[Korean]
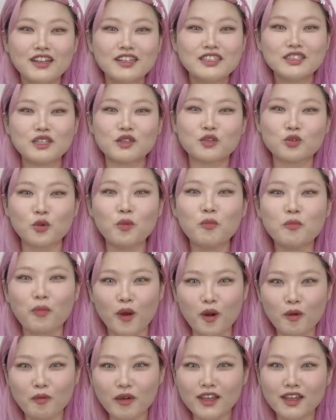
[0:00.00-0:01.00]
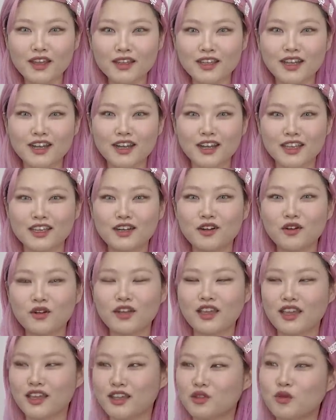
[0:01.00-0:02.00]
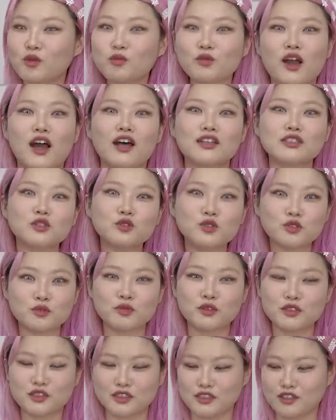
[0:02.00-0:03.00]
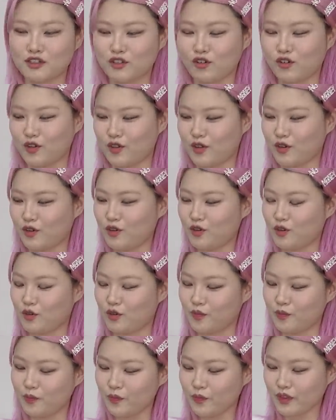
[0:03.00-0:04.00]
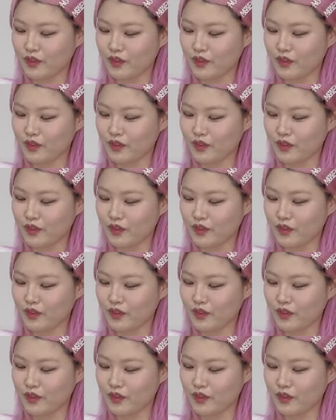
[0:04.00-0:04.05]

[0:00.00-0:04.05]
이제 돈 벌만 하니까 이런 게 너무 가지고 싶어지는 거예요.